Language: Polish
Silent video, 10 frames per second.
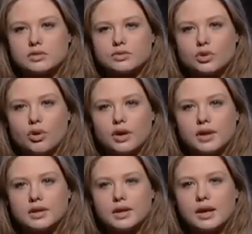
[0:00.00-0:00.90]
w szkole.
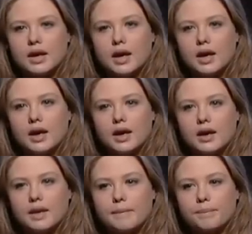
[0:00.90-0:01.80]
Mhm.
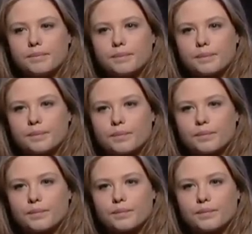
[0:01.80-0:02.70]
No z tym się
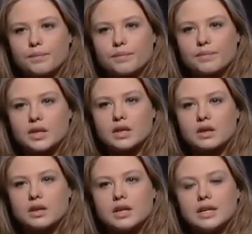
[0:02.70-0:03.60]
wiąże zawód aktora,
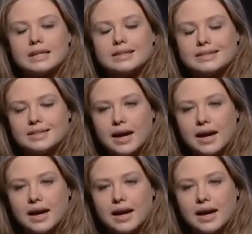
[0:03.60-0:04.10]
żeby udawać.